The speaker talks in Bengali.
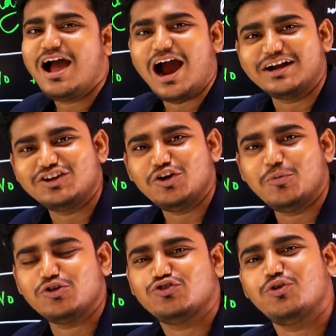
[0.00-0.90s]
আঠেরো
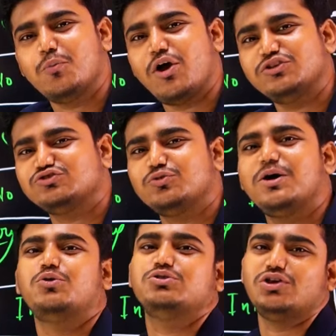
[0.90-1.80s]
বছর বয়স তোমার
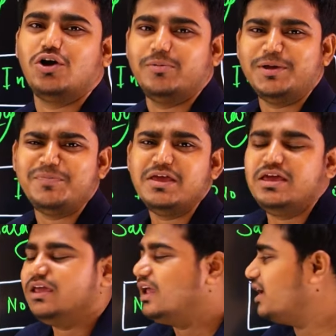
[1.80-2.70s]
হতে হবে এ